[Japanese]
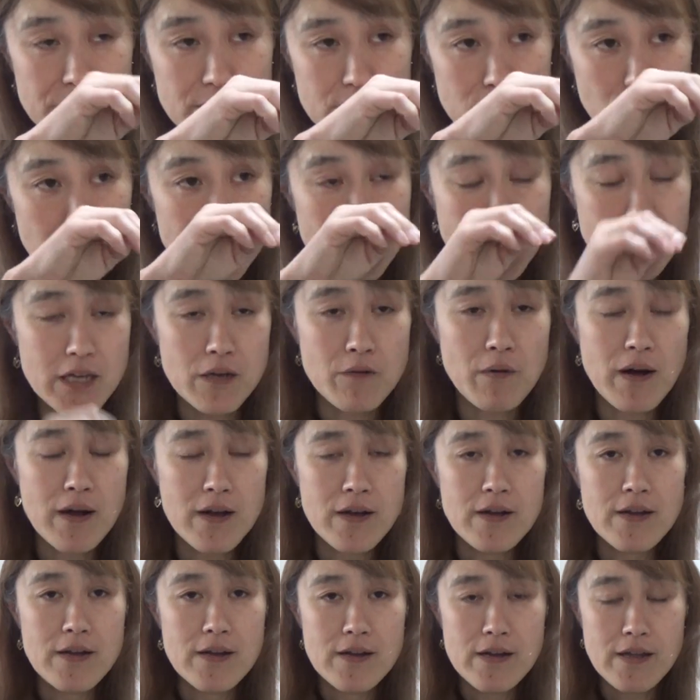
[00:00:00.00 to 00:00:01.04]
それだけは、
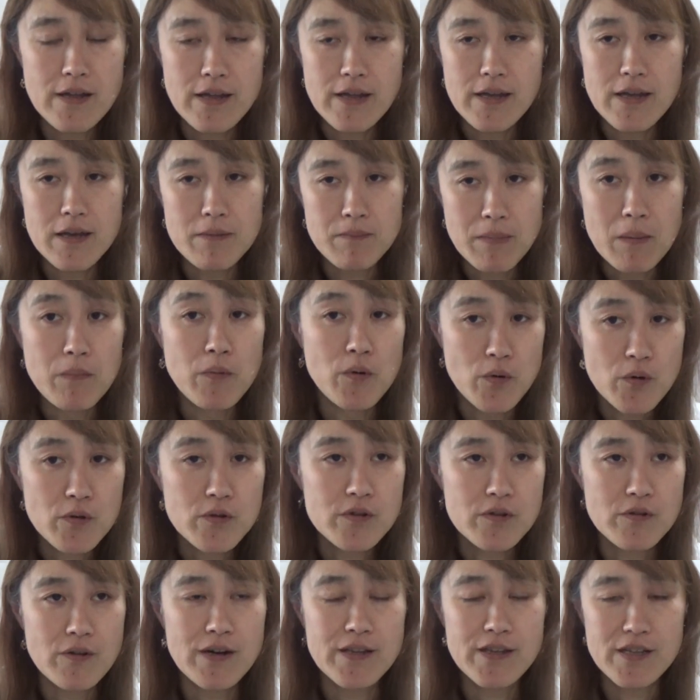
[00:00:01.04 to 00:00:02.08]
えー、守ろうっ
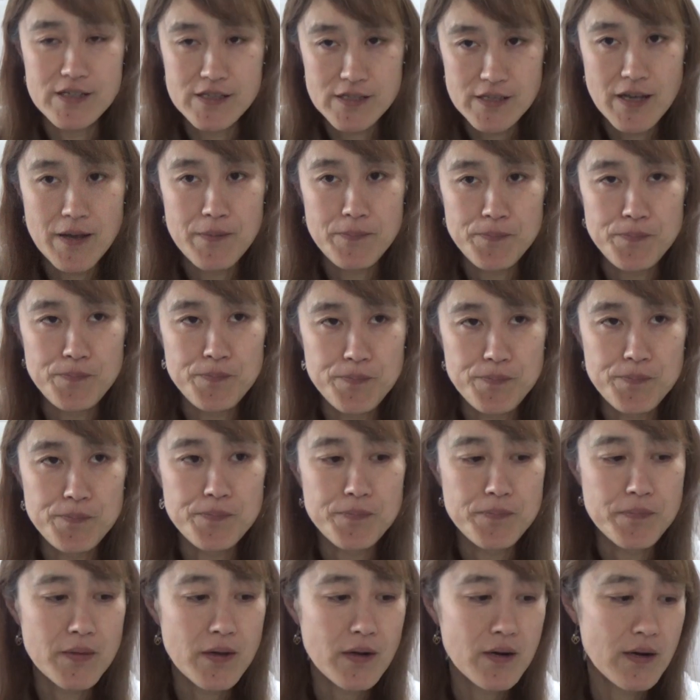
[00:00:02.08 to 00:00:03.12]
ていう話で、うん、
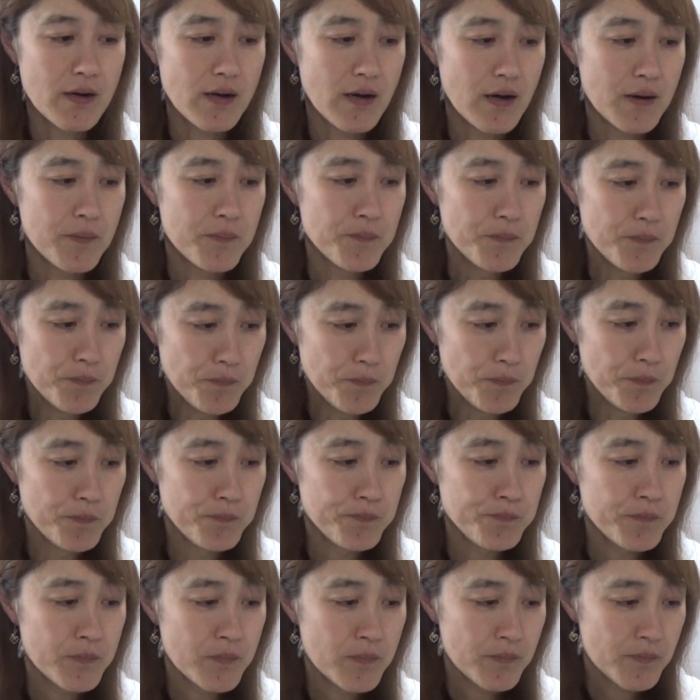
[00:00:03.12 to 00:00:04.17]
だから
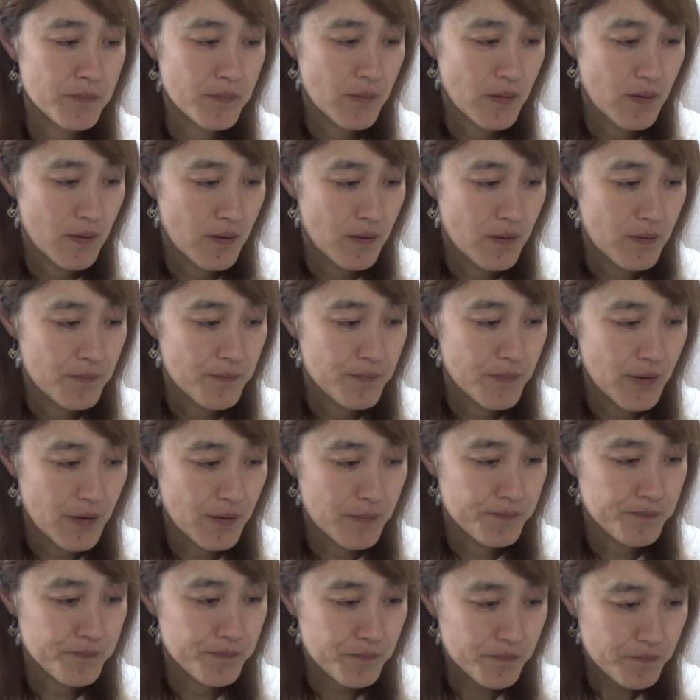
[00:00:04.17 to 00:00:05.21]

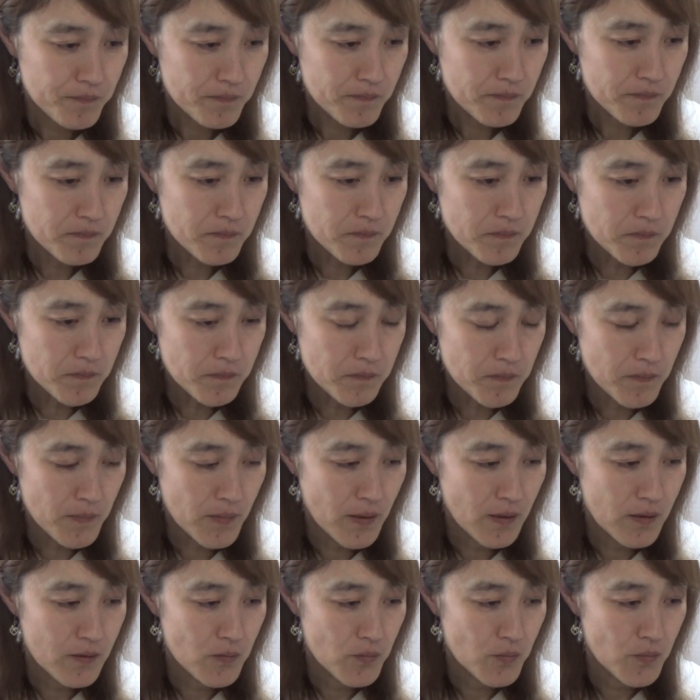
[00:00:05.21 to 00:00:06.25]
ね
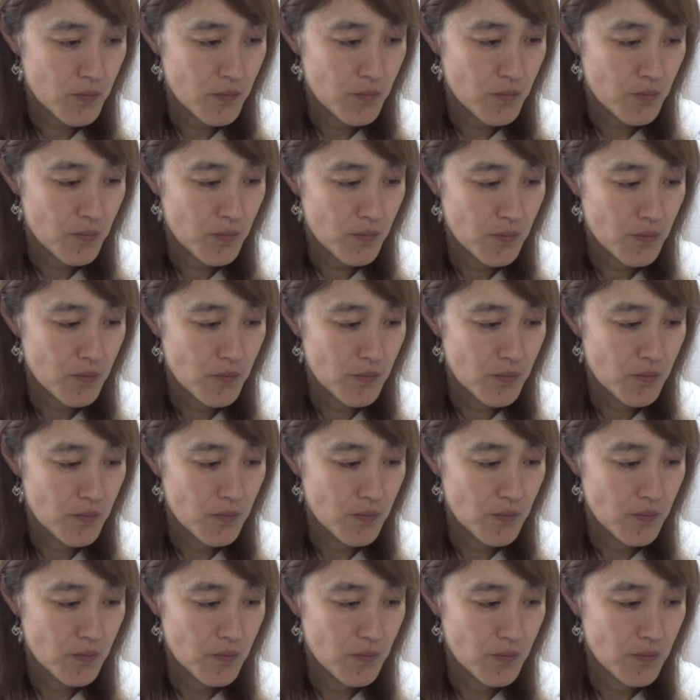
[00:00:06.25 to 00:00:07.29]
あ
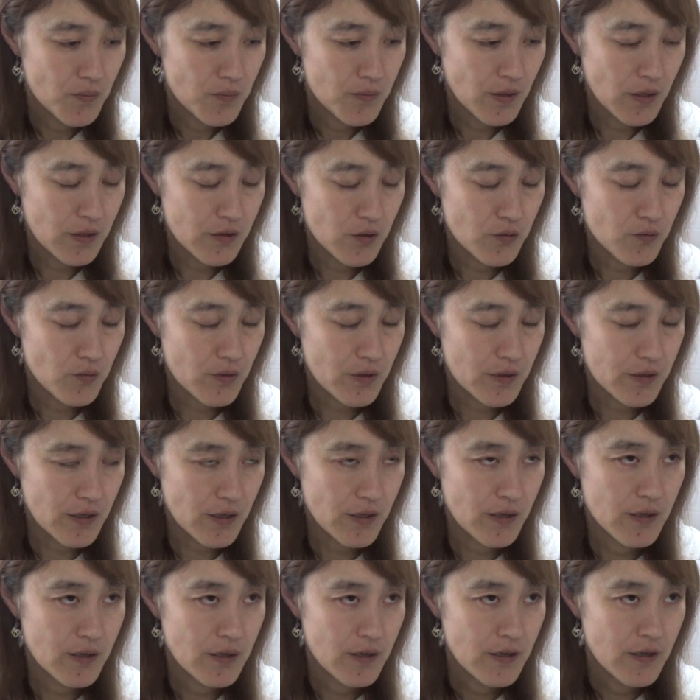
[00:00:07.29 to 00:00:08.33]
のー、なんていうのか
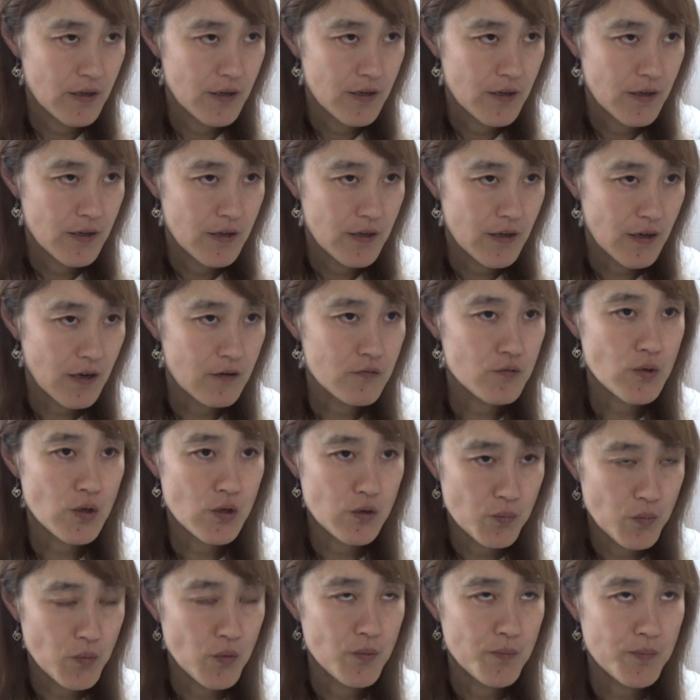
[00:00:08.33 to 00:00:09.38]
なあるけ
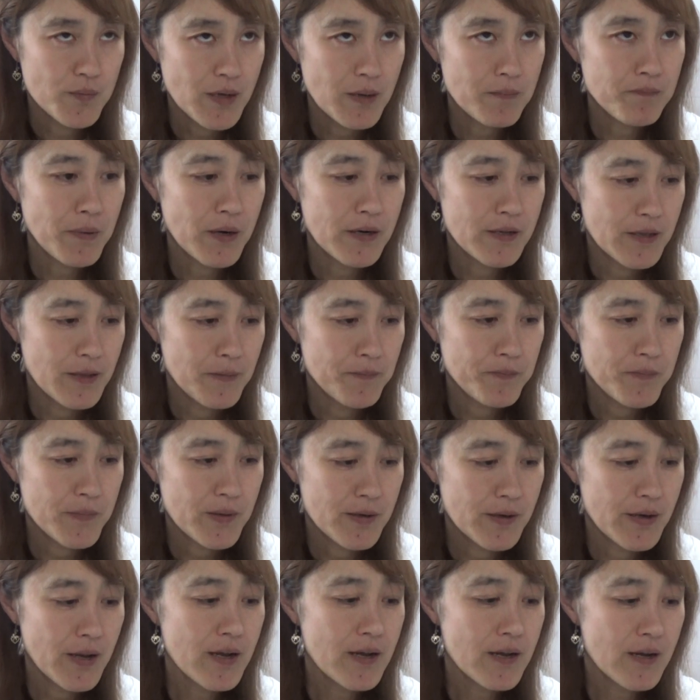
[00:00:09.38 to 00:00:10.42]
どもやっぱりね
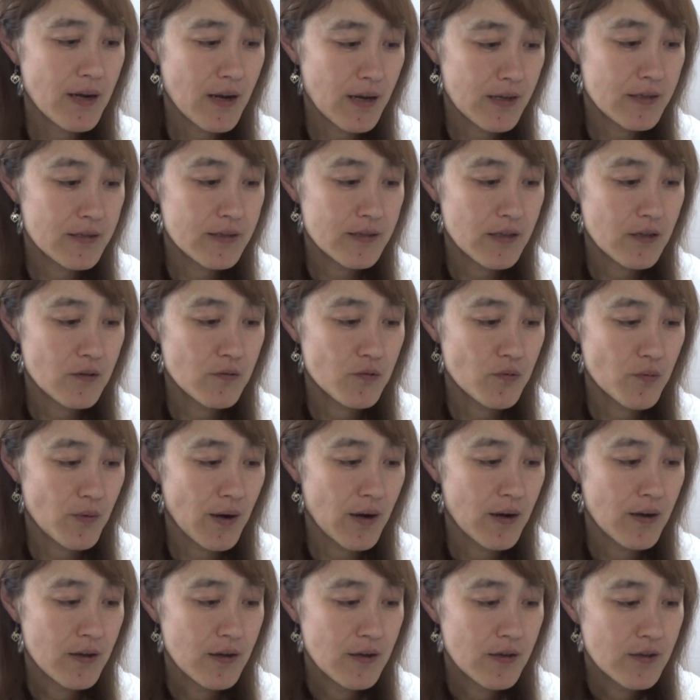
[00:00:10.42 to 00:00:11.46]
恋愛っていうの
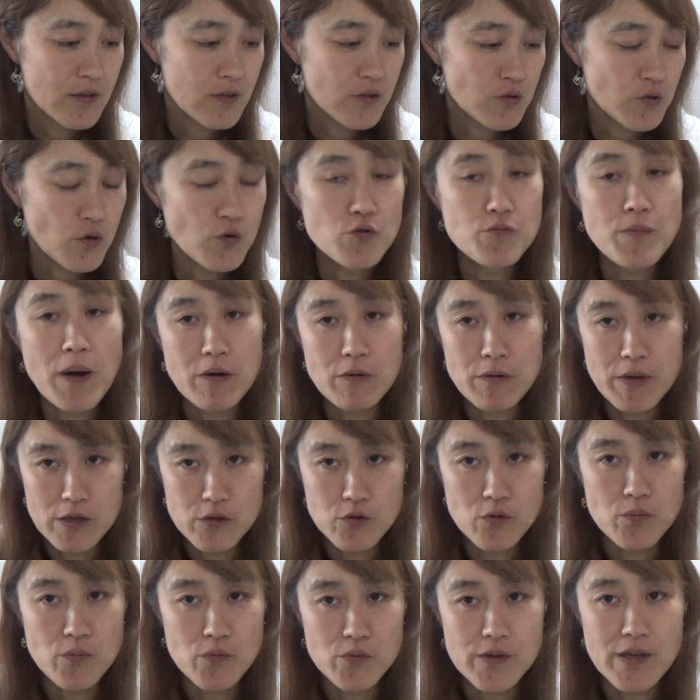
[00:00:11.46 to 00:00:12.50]
は束縛や
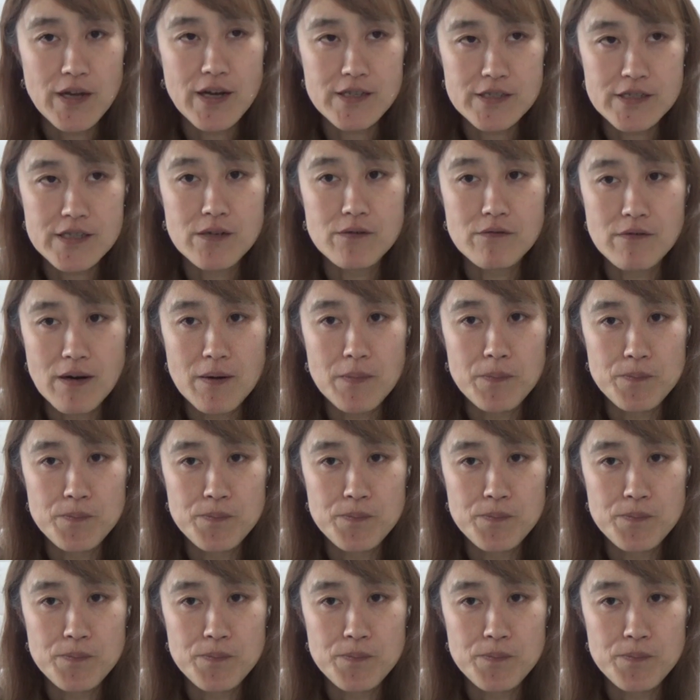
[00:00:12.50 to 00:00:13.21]
と思うねあっちゃんは。